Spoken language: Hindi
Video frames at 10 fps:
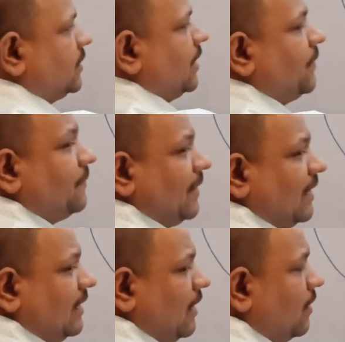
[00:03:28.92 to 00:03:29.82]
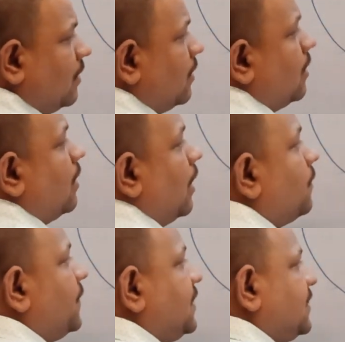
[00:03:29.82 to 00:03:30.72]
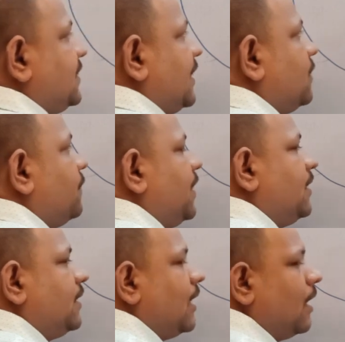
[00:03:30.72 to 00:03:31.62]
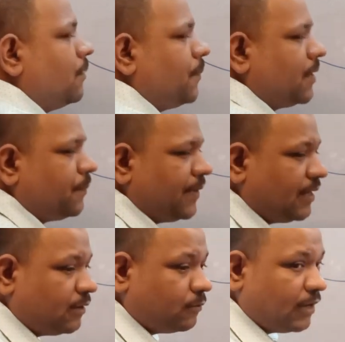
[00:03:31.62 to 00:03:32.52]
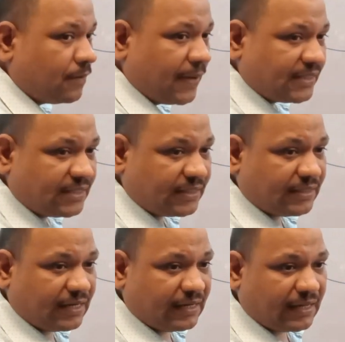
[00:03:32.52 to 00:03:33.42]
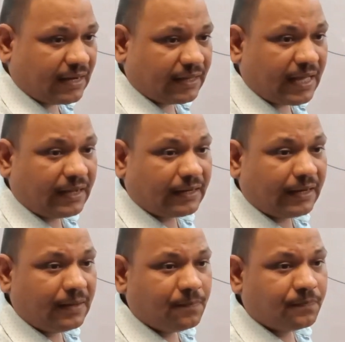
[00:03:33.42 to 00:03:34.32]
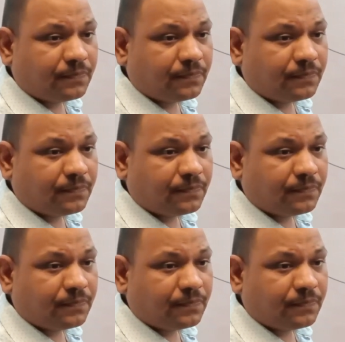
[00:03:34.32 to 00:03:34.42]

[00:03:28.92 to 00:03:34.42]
सेगमेंट बना दिया अब इस सेगमेंट का परपेंडिकुलर बायसेक्टर निकालना क्या करना